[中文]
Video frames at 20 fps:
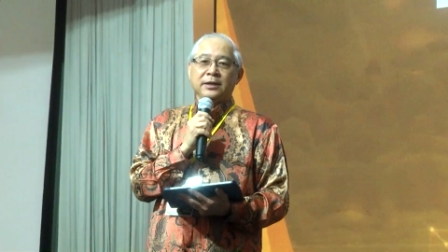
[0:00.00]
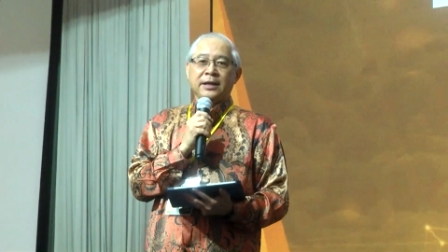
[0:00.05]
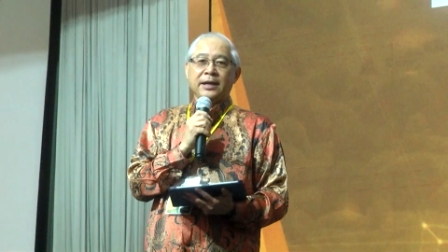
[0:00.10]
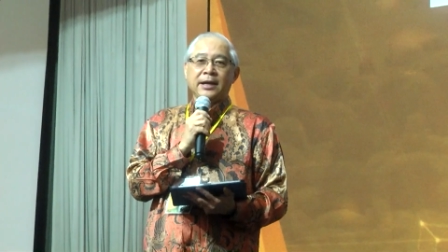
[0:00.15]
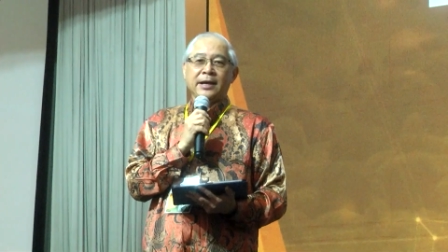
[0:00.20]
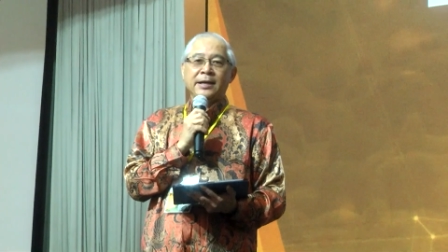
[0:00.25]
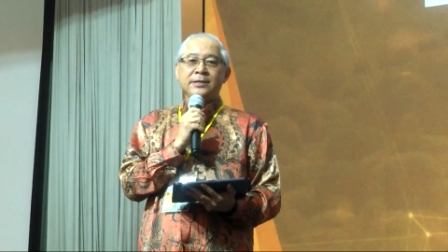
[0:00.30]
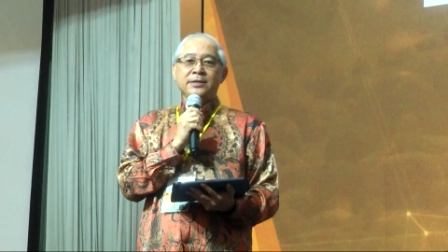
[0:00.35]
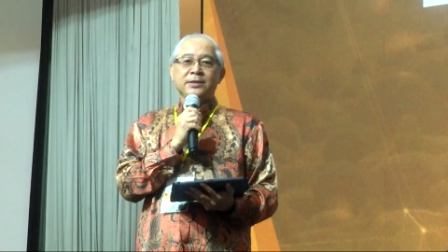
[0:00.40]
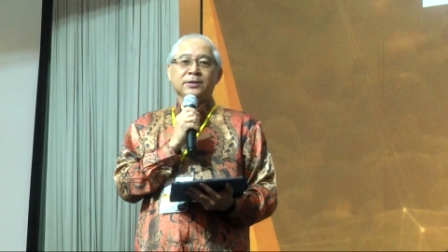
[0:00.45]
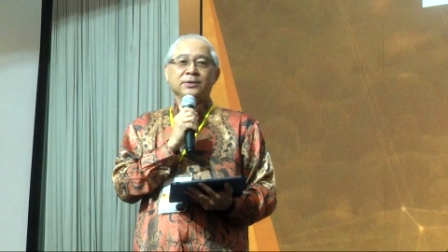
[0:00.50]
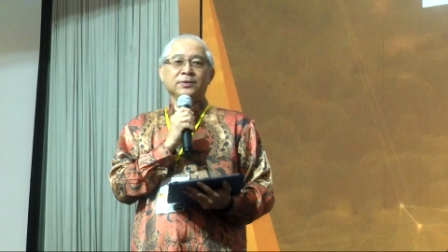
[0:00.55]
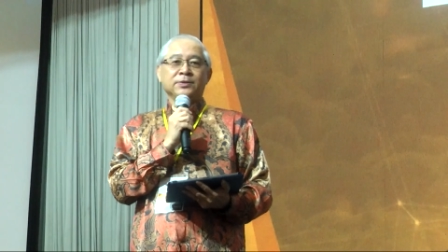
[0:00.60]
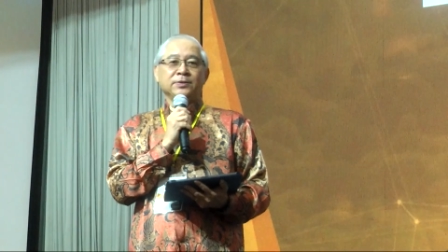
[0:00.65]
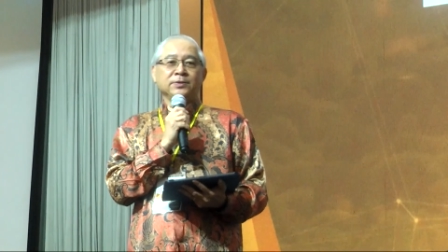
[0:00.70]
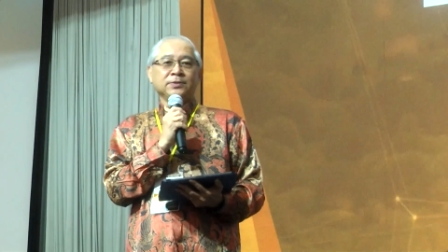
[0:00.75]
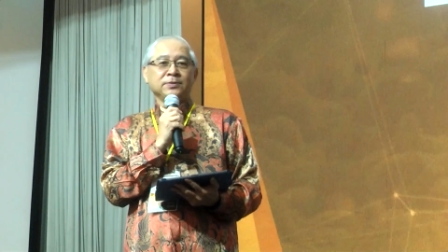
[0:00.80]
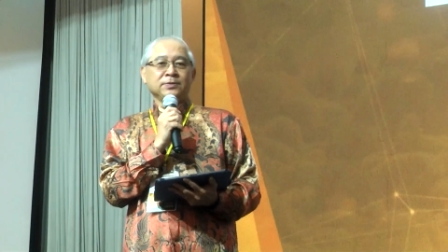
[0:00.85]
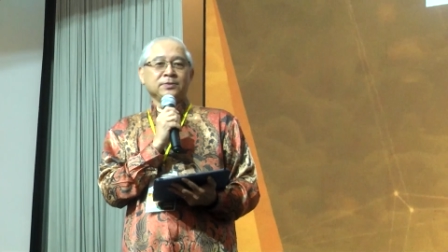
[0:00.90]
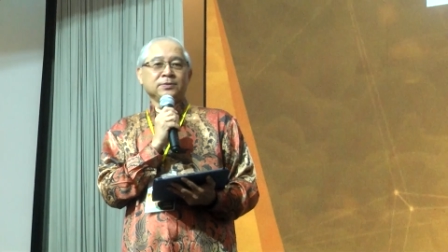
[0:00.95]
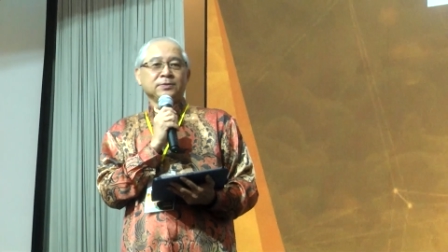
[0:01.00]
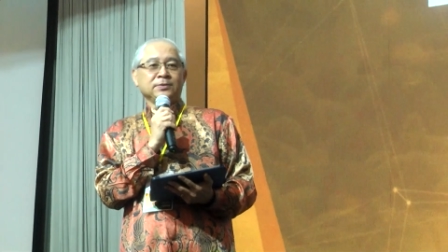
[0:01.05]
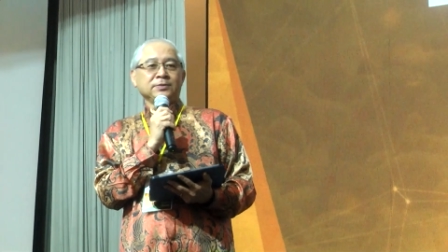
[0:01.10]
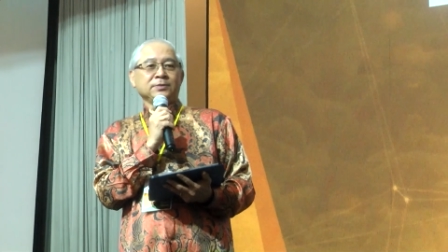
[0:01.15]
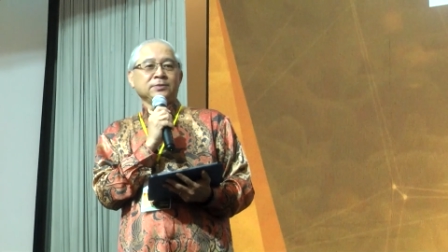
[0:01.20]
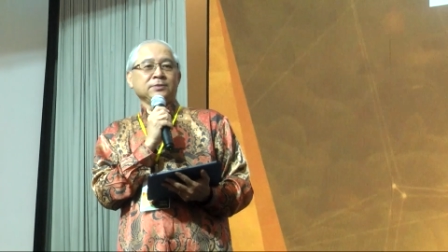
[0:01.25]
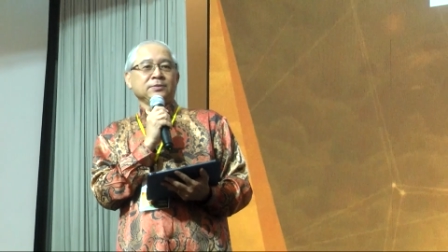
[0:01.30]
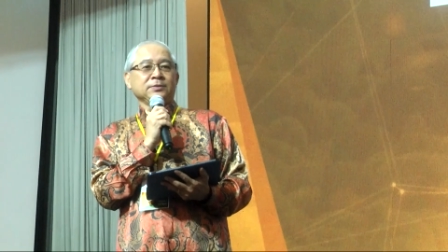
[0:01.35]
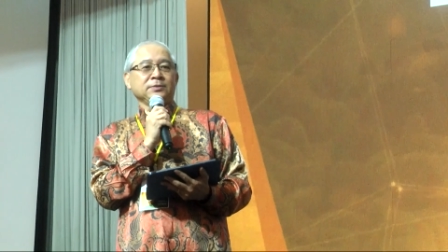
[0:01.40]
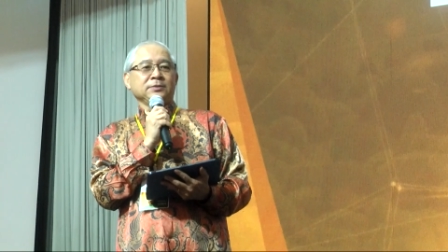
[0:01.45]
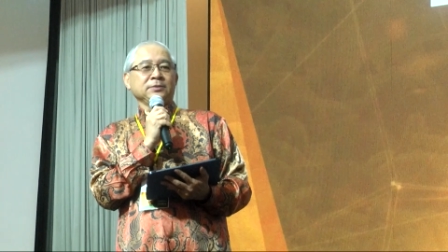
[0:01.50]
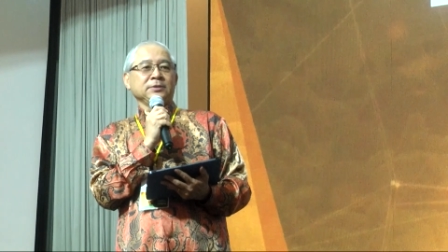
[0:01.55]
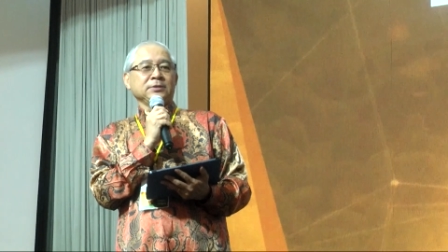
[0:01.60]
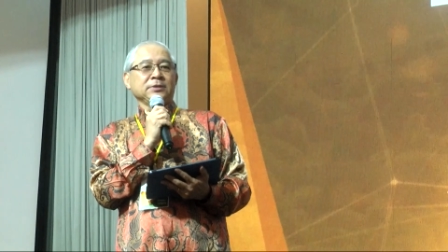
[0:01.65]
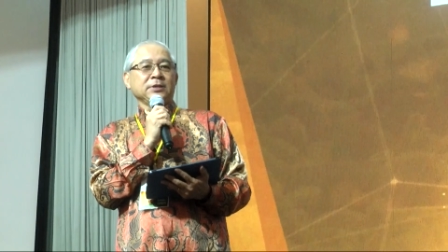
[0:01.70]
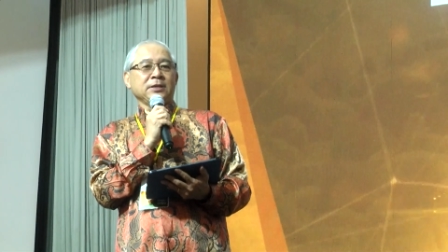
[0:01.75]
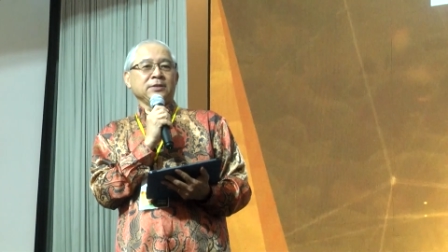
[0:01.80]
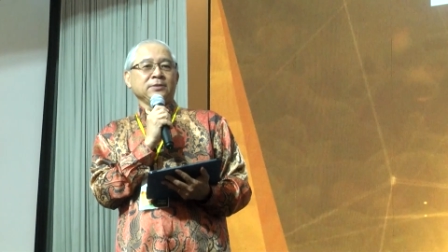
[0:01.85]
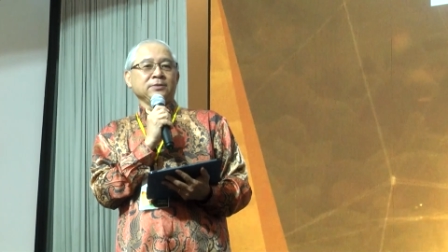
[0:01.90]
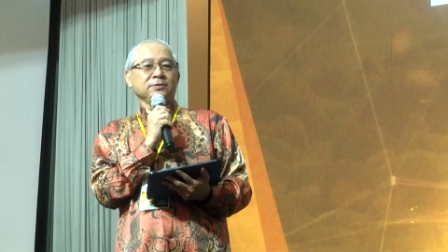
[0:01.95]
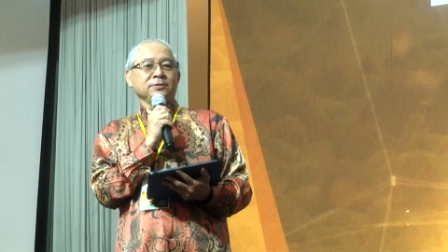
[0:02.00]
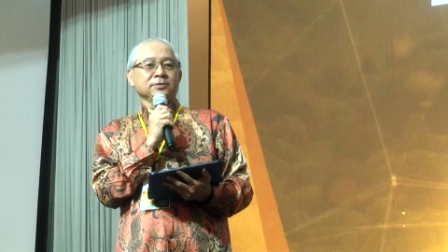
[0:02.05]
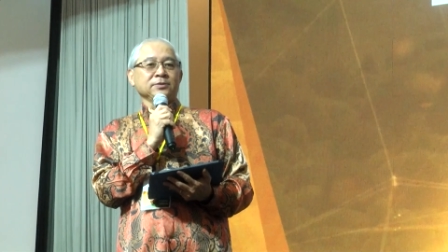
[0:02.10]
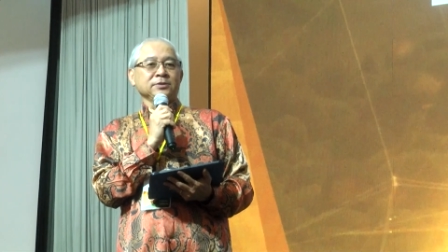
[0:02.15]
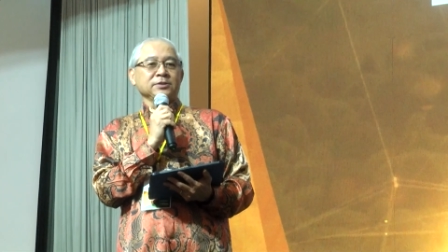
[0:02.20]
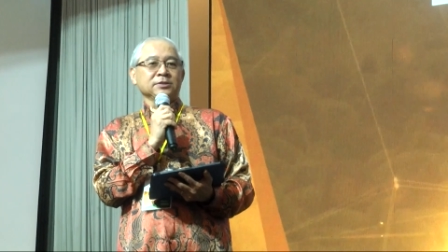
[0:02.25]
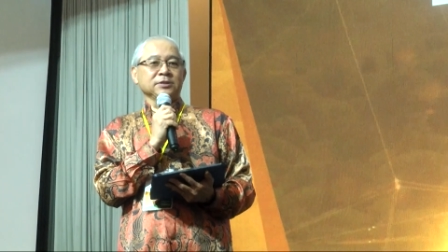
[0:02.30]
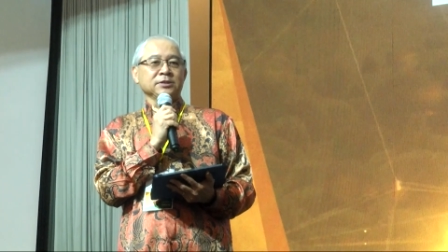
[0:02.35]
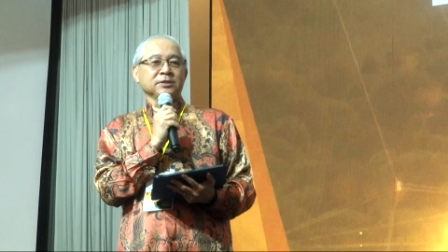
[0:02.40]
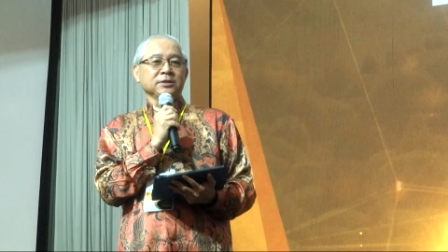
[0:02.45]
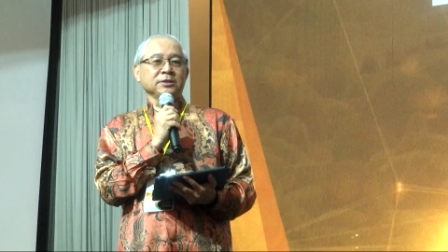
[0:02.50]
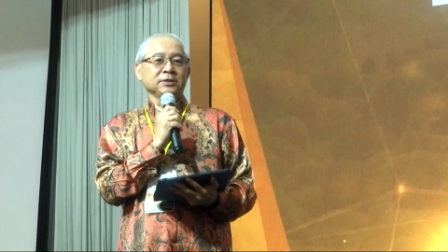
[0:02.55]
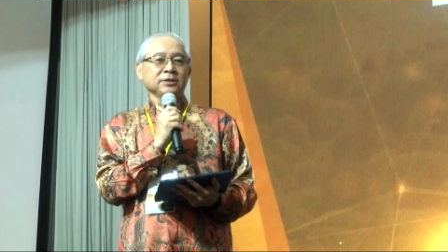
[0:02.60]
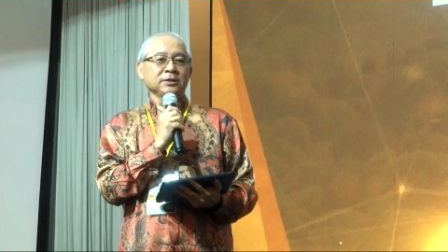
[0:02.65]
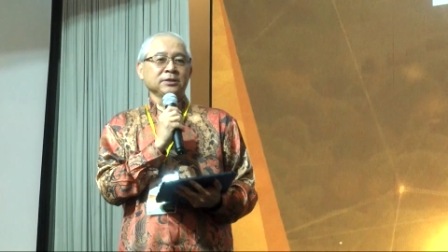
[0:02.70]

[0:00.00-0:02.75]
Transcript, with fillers: 还有老师。